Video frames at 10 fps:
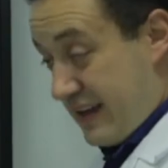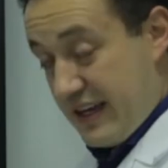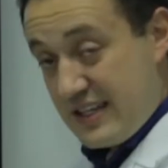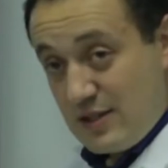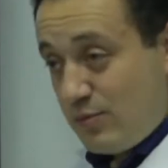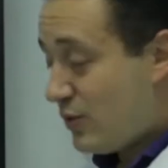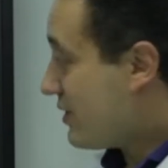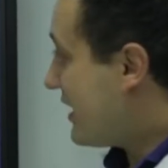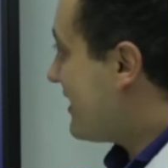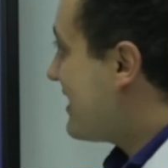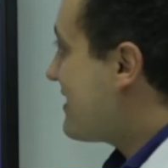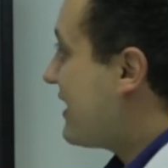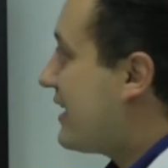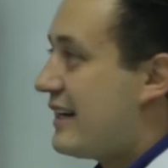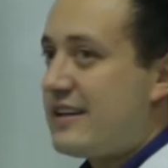Es importante
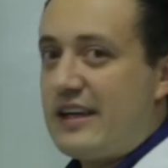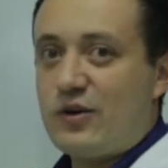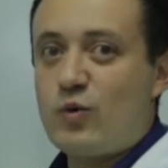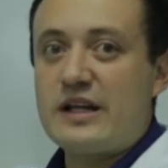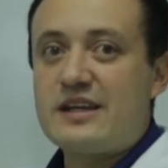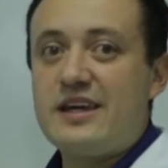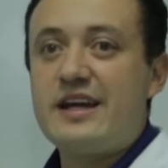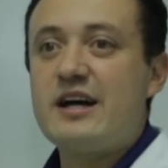destacar que en cualquier